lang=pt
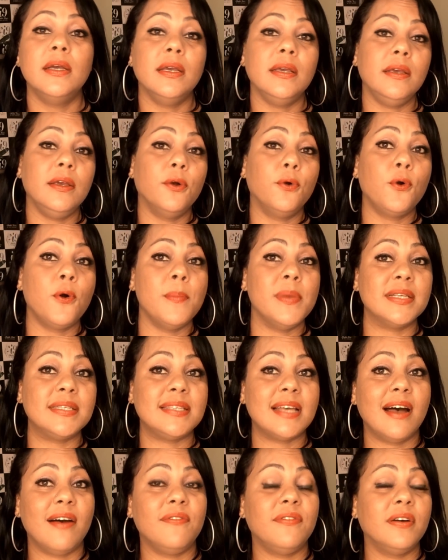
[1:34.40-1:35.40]
E eu
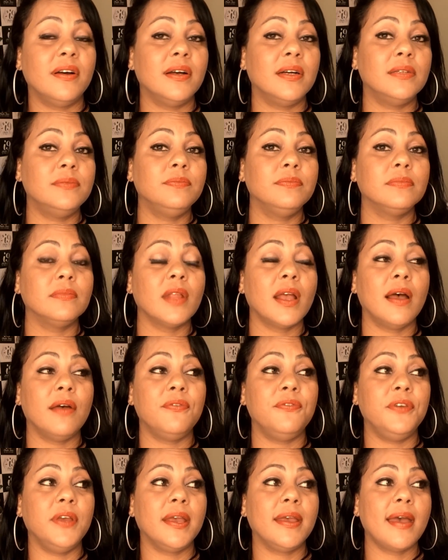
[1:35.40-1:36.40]
começava a
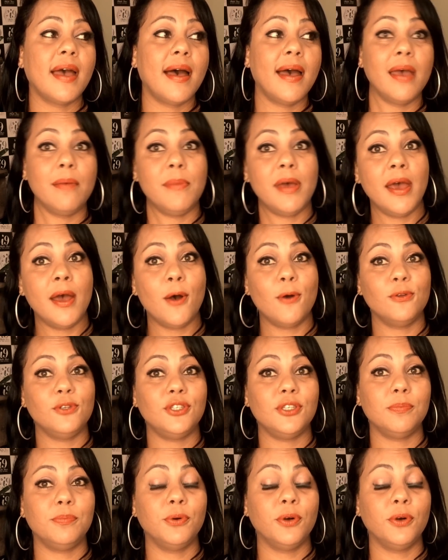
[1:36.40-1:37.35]
ficar rebelde,